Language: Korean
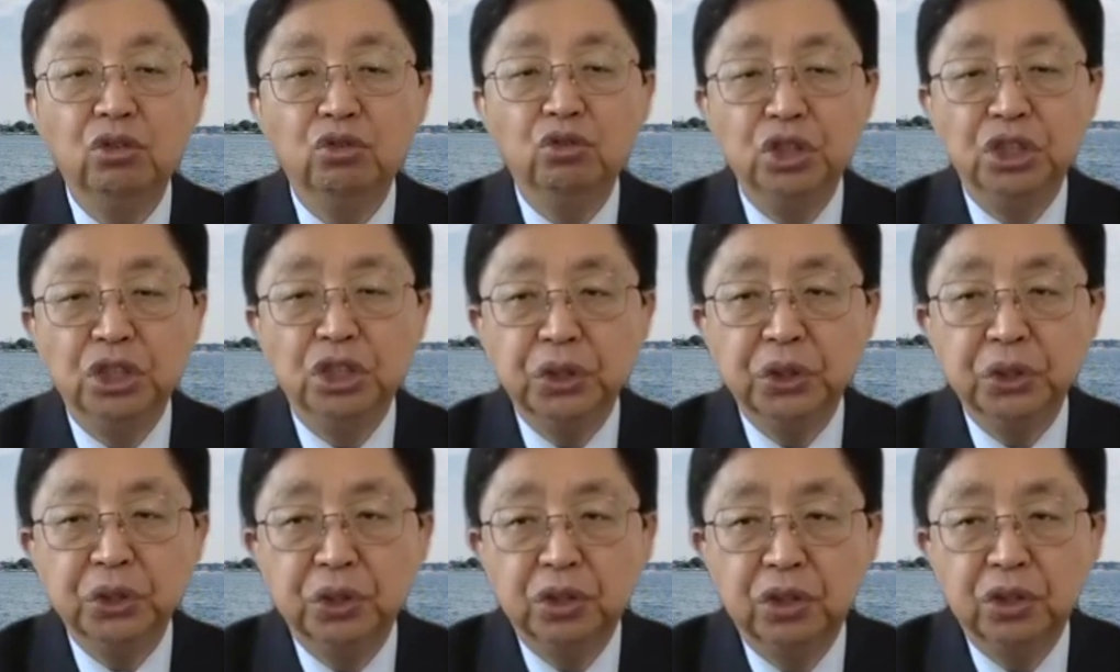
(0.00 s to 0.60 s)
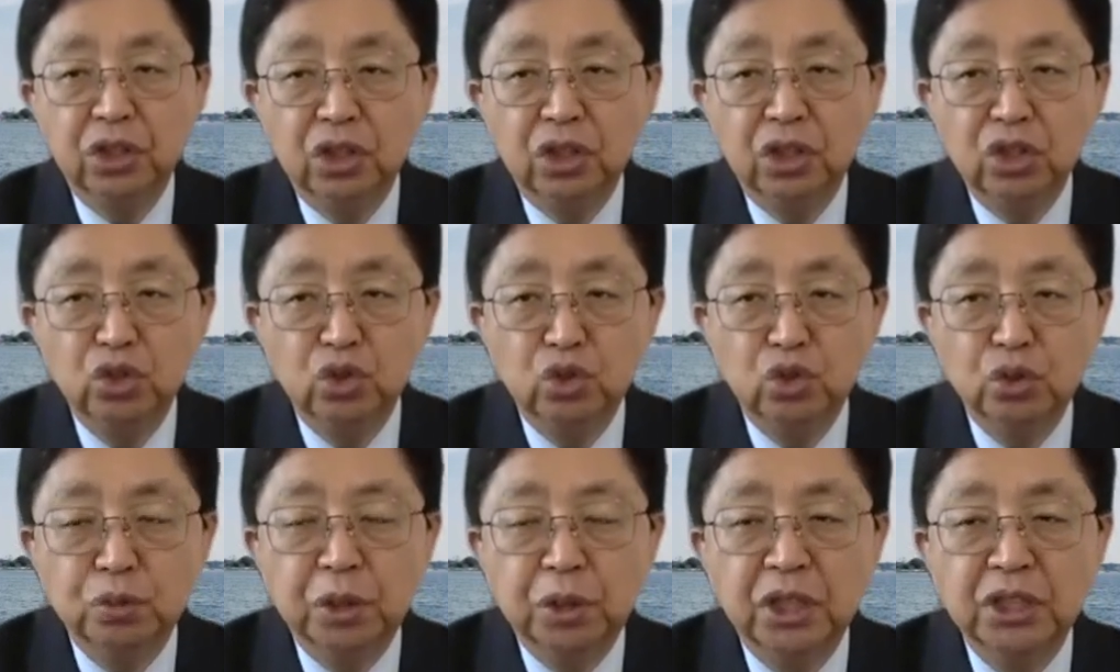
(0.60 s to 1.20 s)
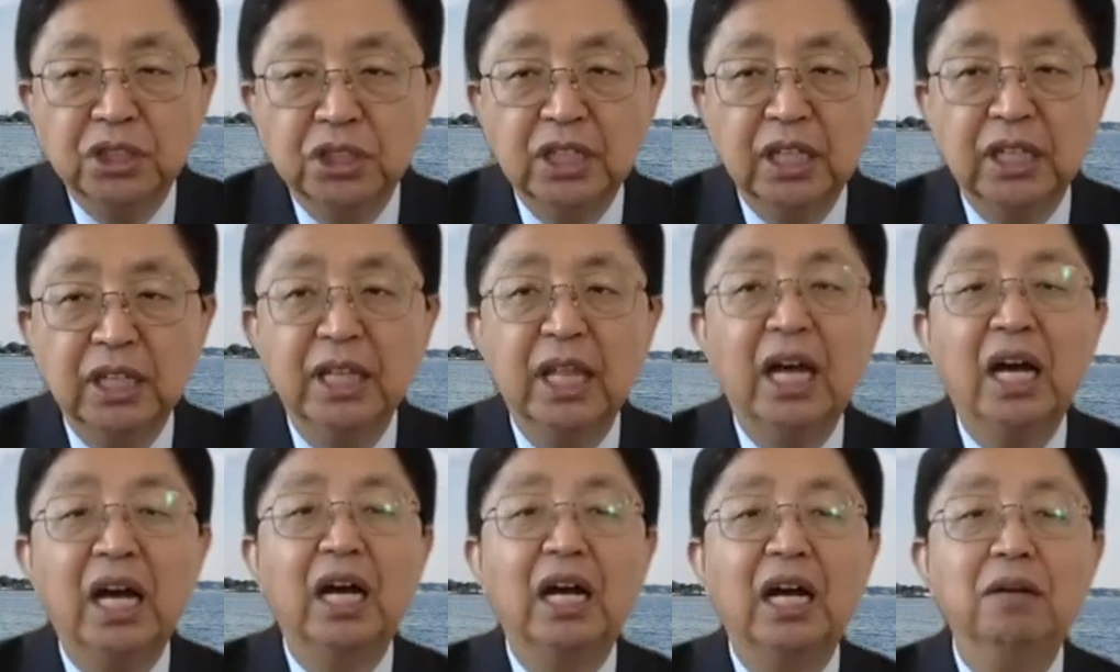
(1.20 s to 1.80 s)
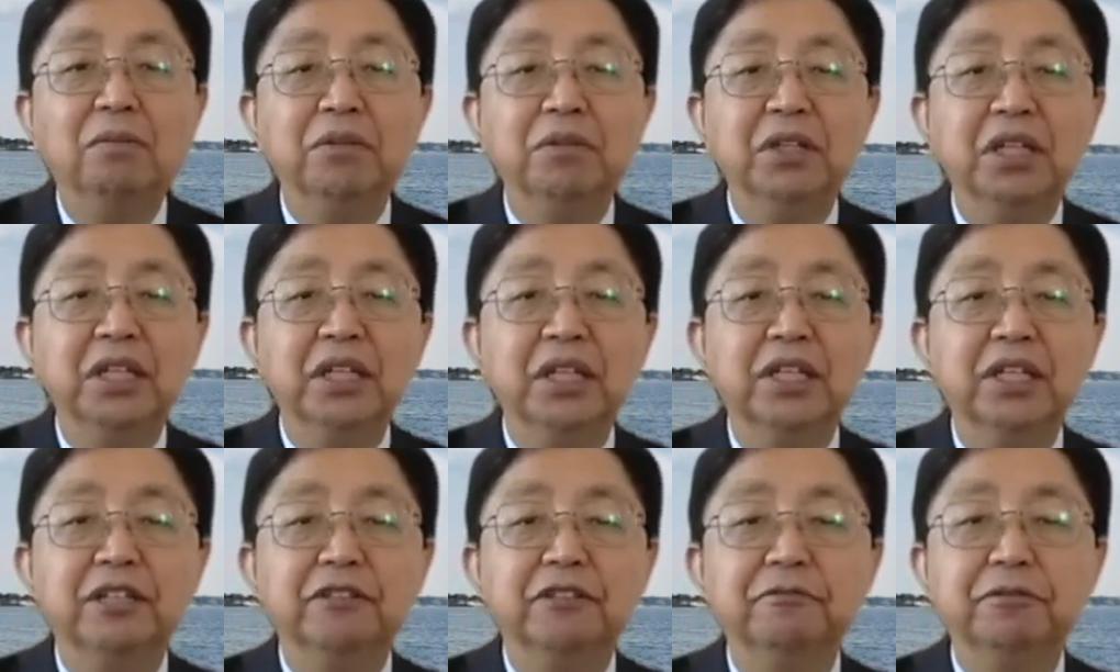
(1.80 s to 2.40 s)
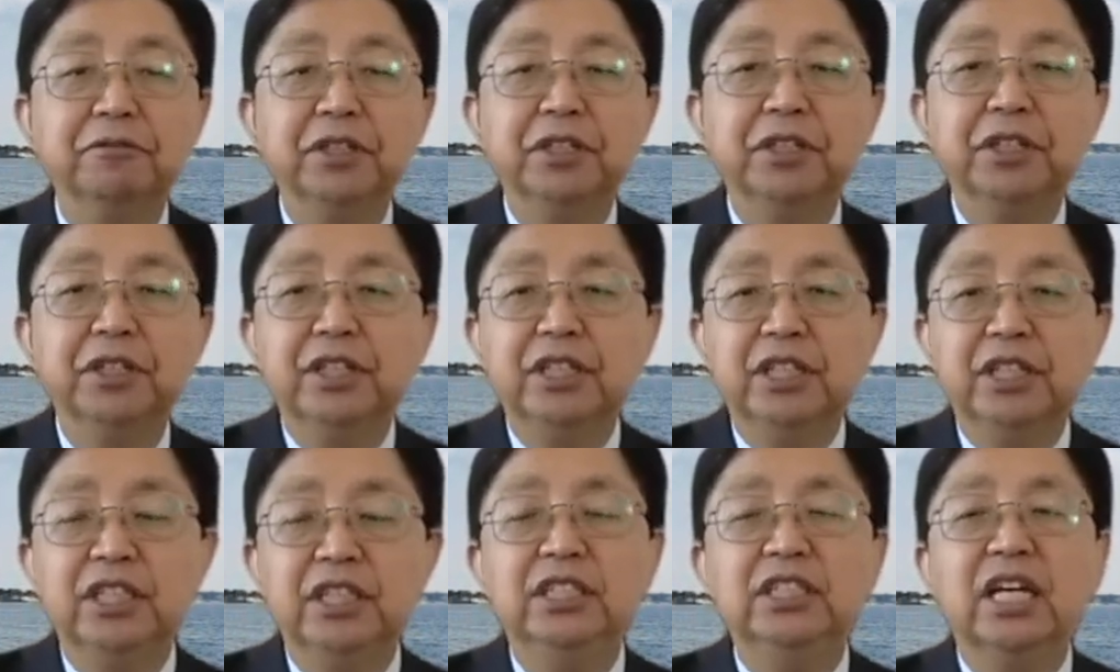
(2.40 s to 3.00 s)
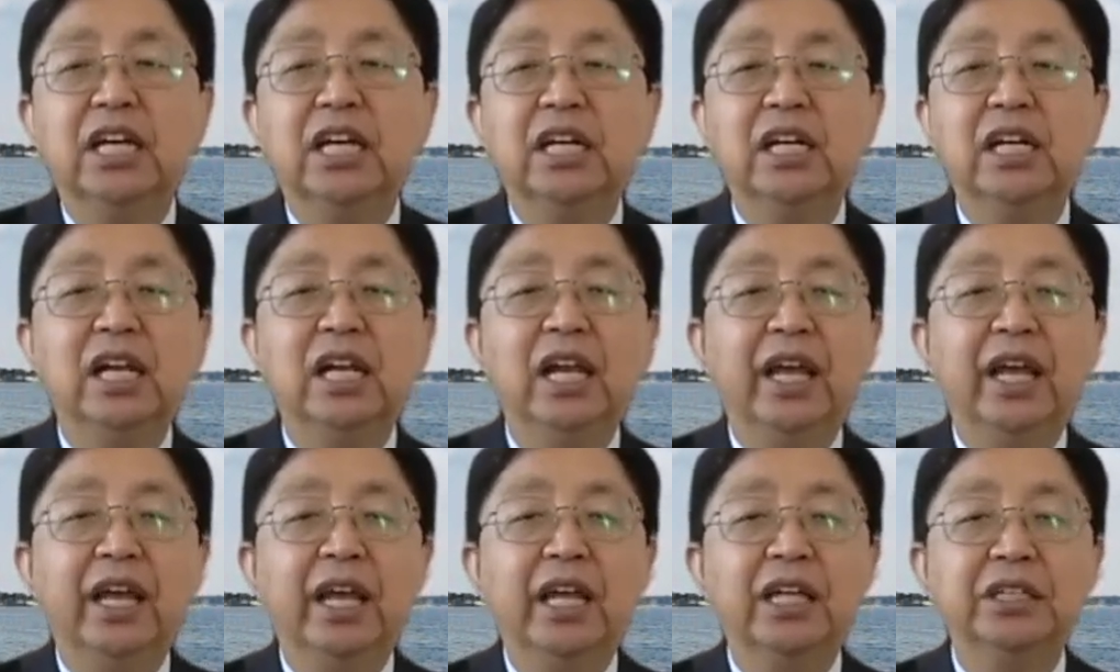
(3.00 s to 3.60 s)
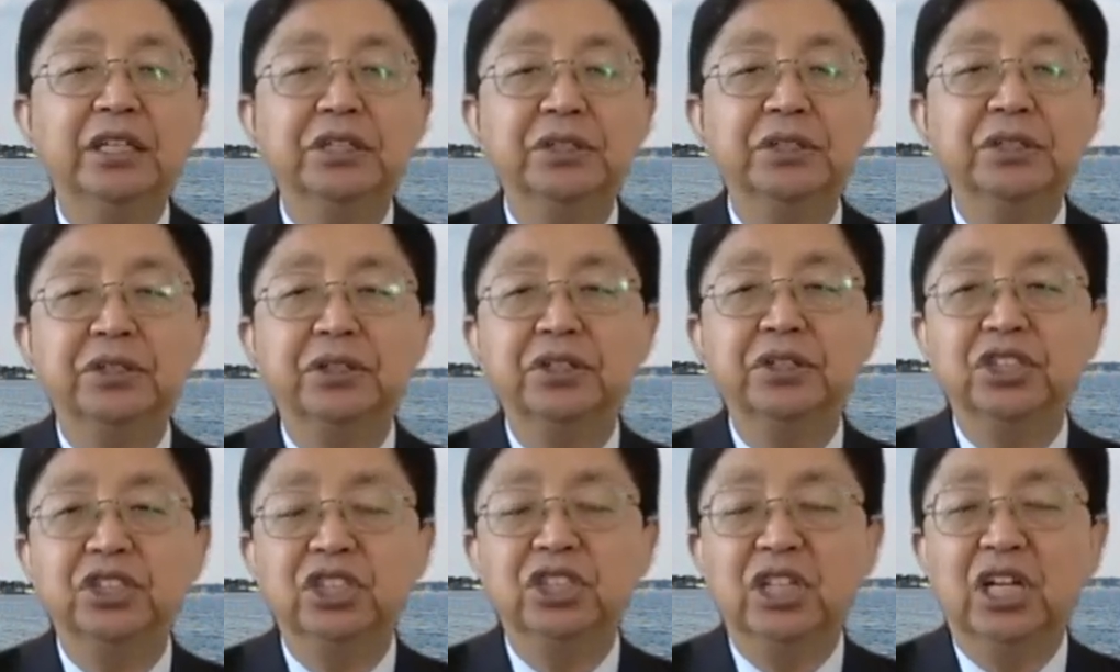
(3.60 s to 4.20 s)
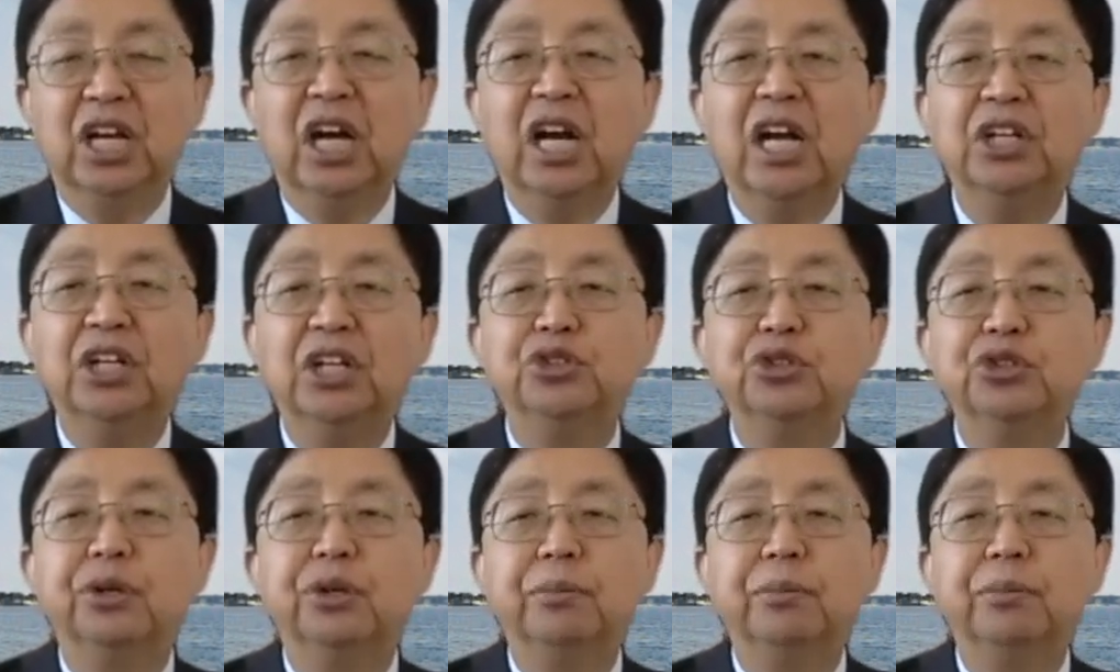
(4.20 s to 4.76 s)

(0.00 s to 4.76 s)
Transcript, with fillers: 두시죠. 두 번째 나아갑니다. 이 잔을 내게서 지나갈 수